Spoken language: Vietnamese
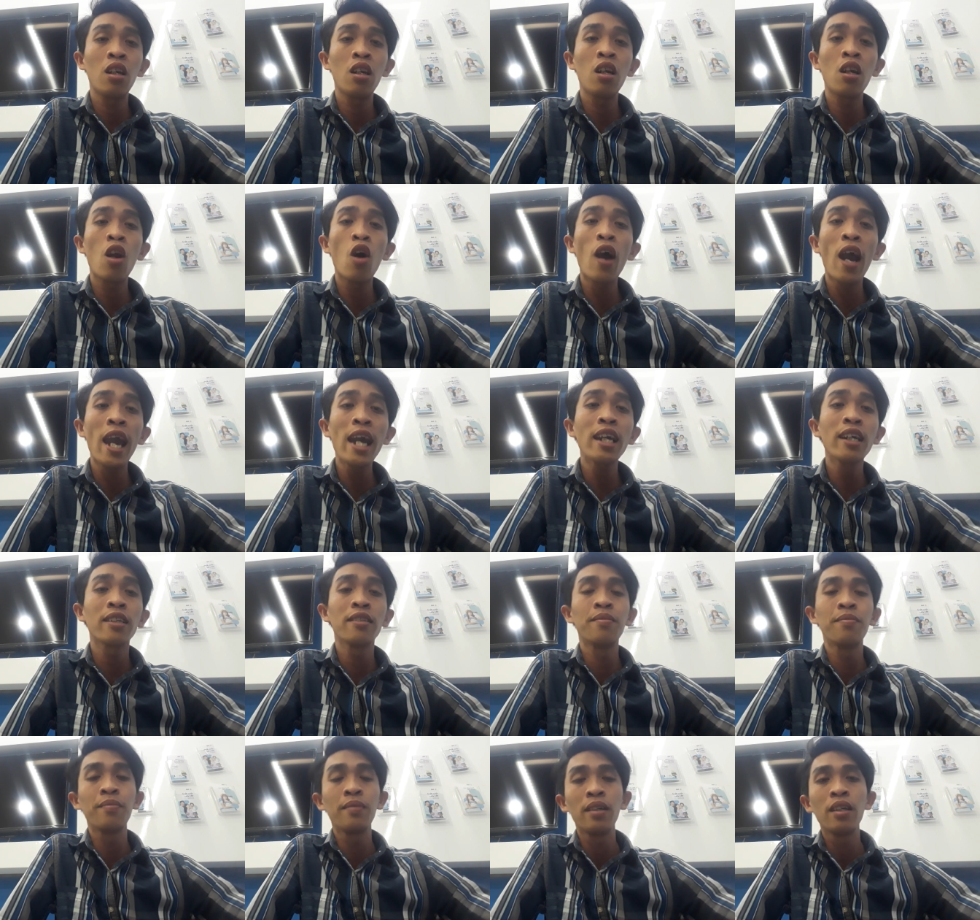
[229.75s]
nó ác
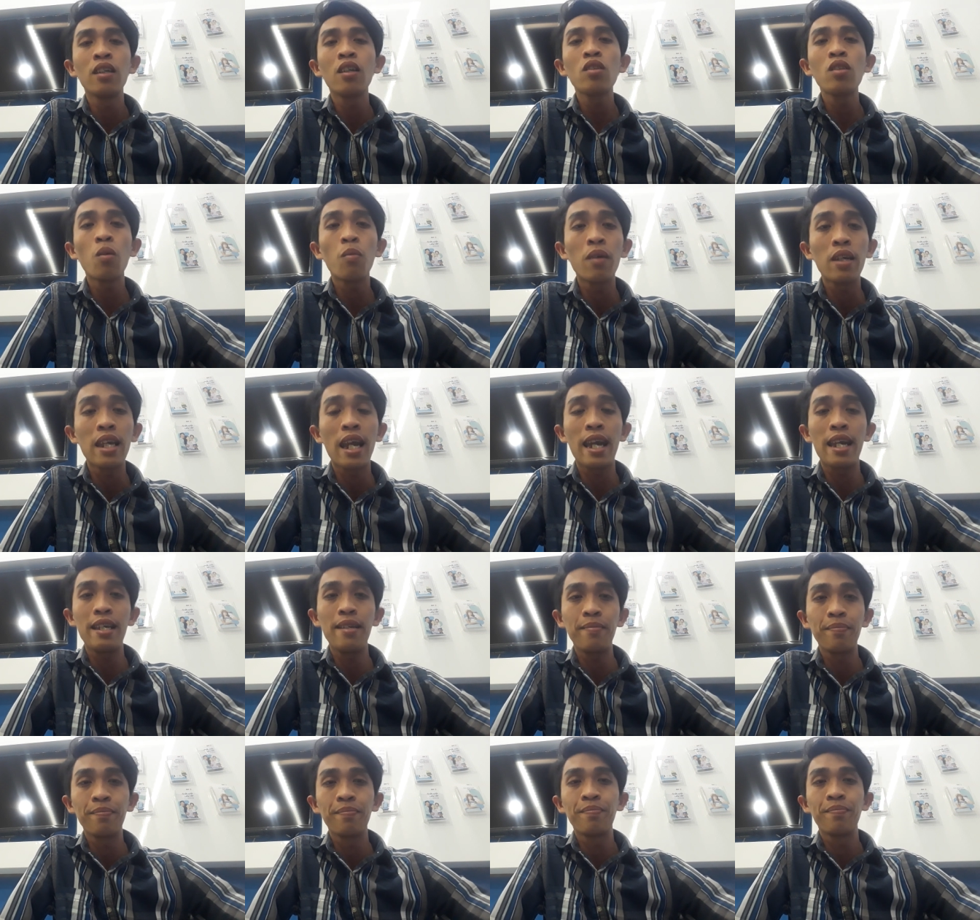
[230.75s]
nói chung là vậy
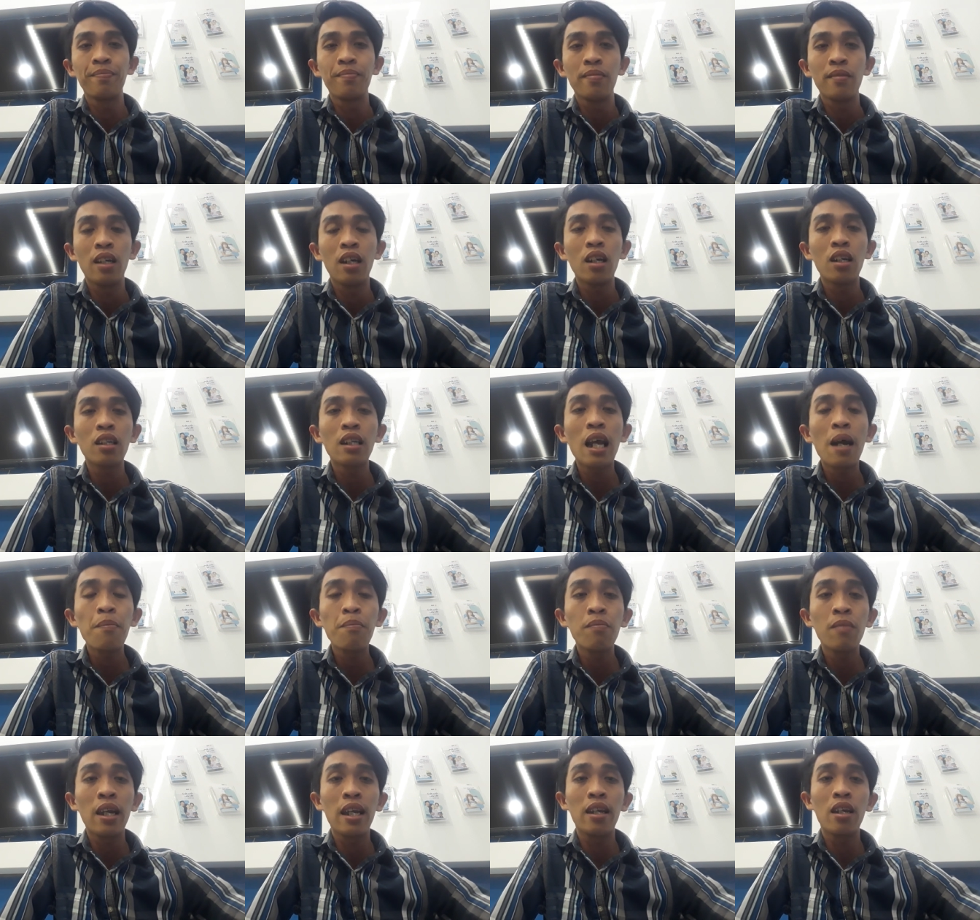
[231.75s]

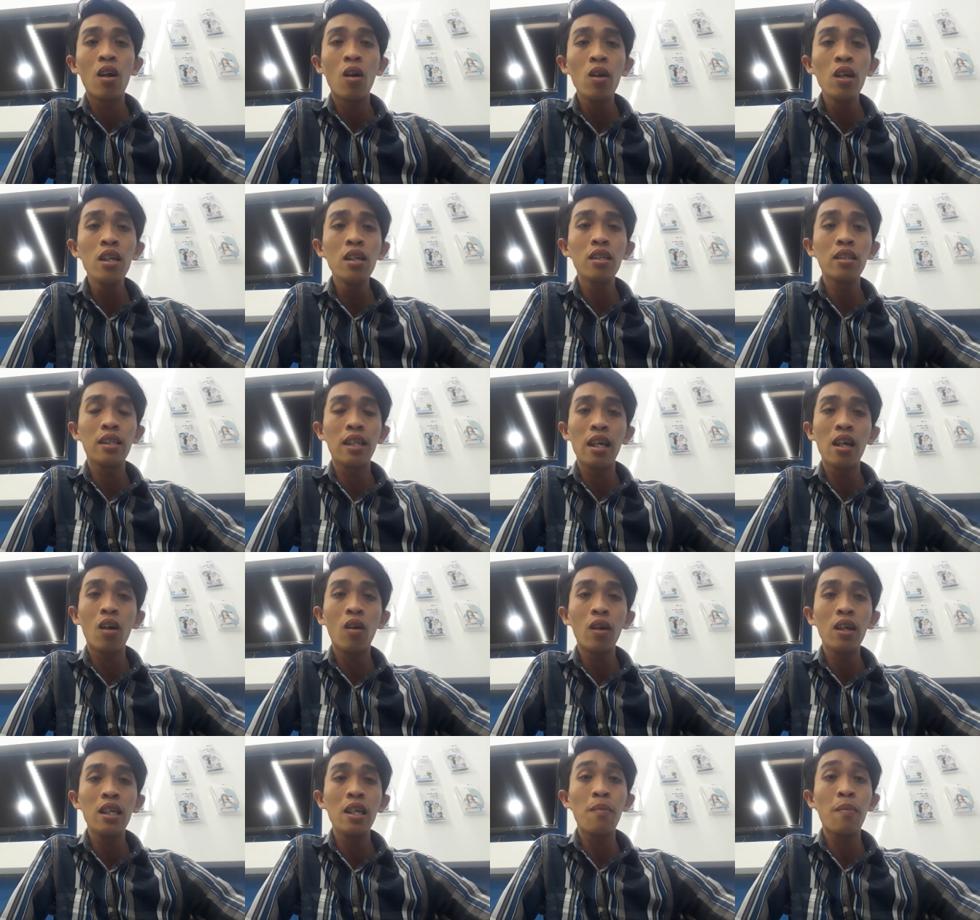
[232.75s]
tâm thì nói vậy
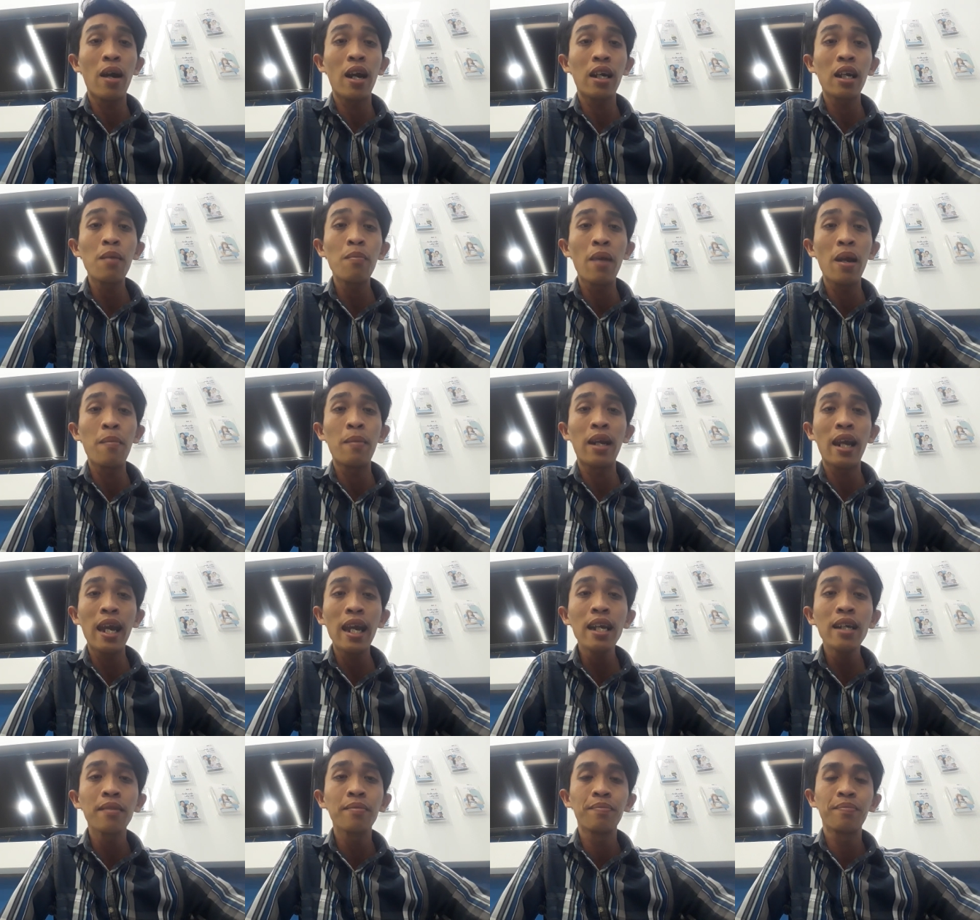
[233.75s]
thôi nhưng mà cái miệng mình
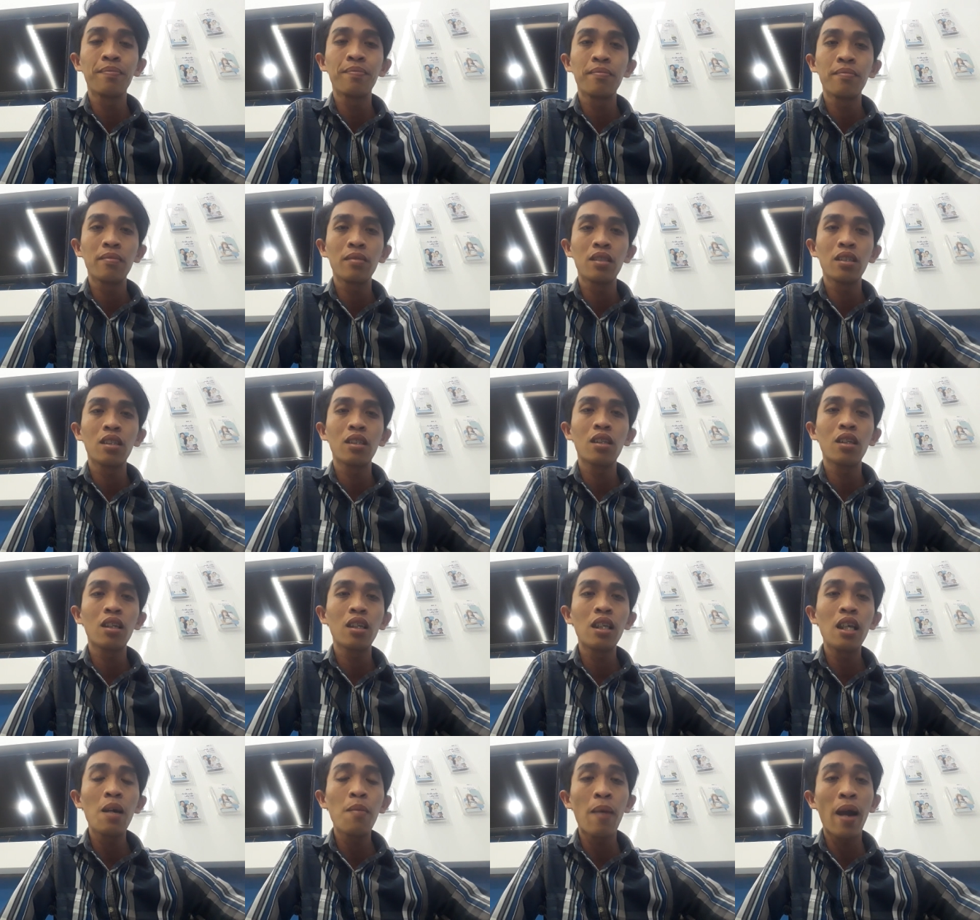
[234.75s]
ác
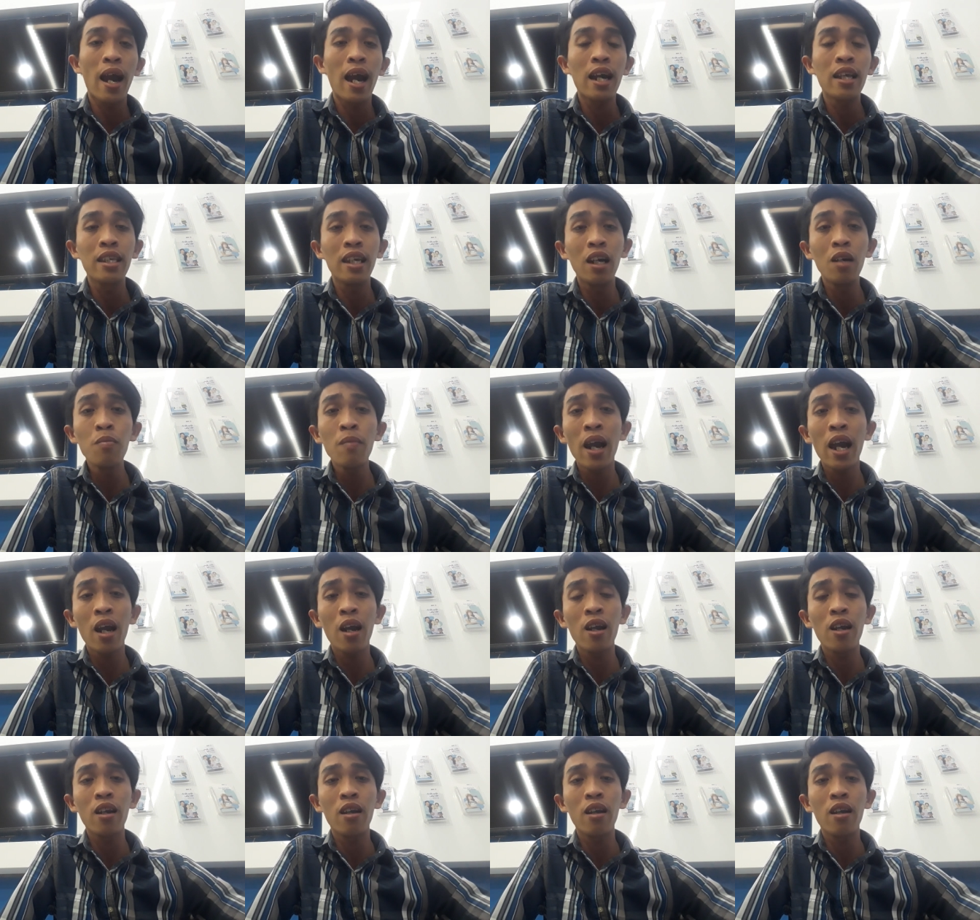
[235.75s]
nhưng mà những mà